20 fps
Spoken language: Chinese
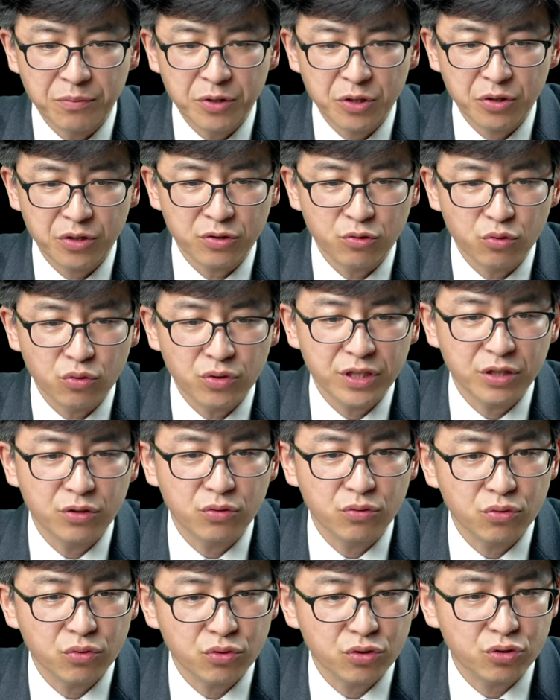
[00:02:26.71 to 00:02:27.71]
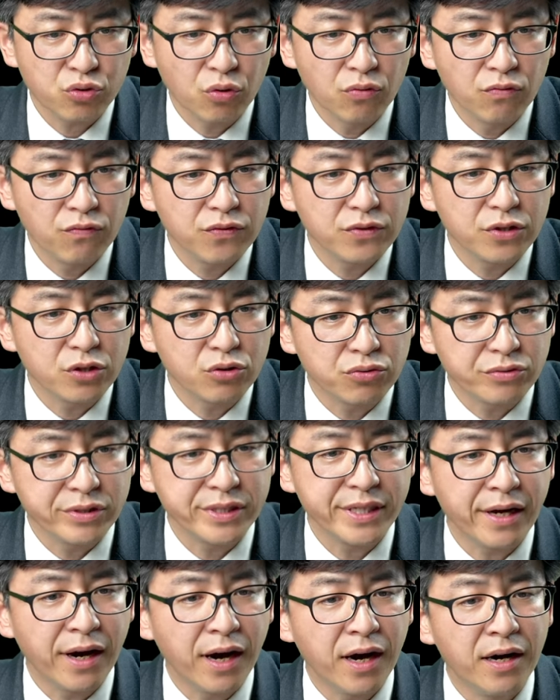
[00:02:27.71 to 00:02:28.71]
我们有很多内容都是重复的出
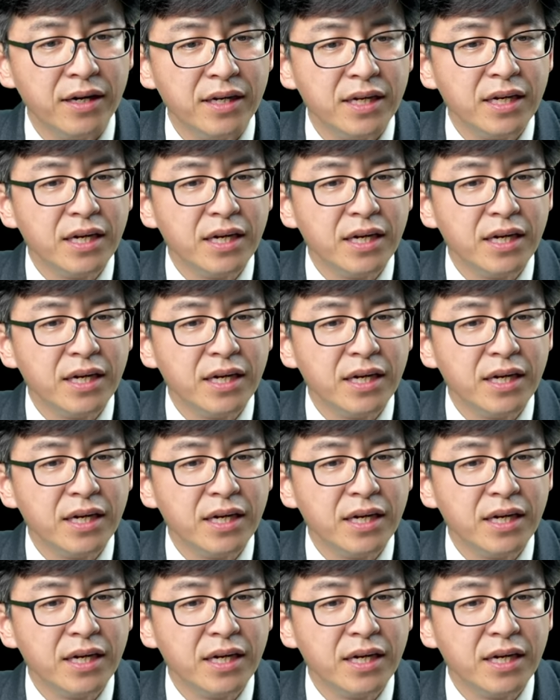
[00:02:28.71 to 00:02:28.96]
现啊。